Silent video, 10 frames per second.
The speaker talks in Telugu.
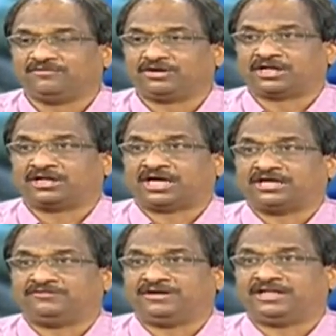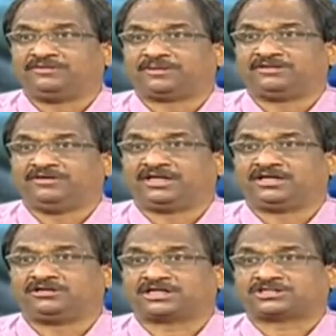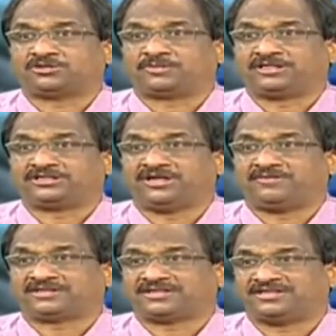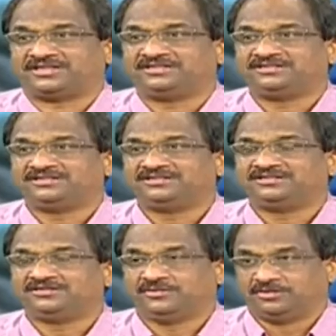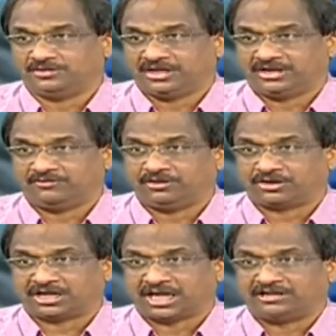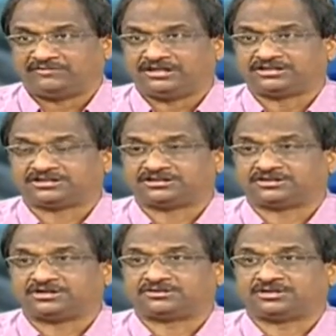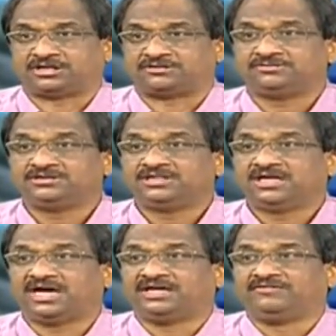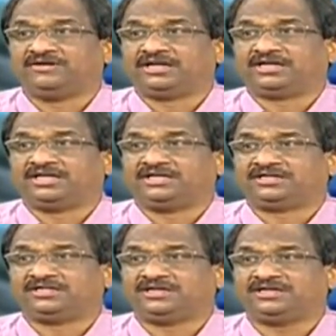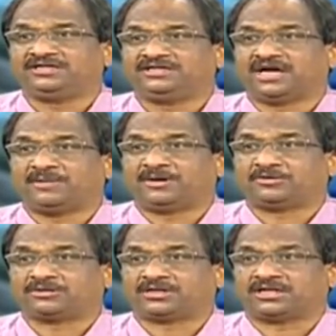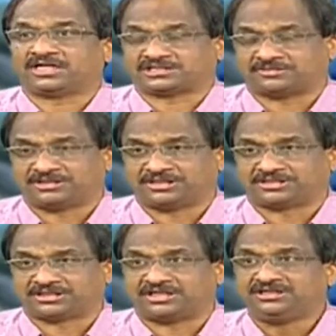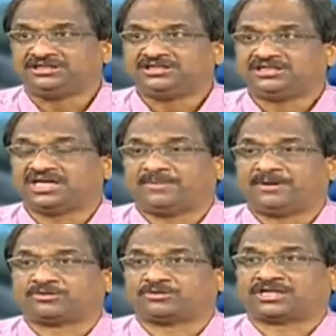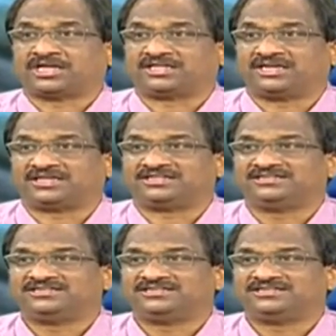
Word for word: ఈ ఓటర్లకు ఐదు వేలు పదివేలు కాదు లక్ష రూపాయలు ఇచ్చినా ఏమవుతుందండి ఇప్పుడు ఓటర్కి ఐదు వేలు ఇచ్చిండ్రు అంటున్నారు ఐదు వేలు అంటే ఏంటిది యాభై కోట్లే లక్ష మందికి ఇచ్చిన యాభై కోట్లే కదా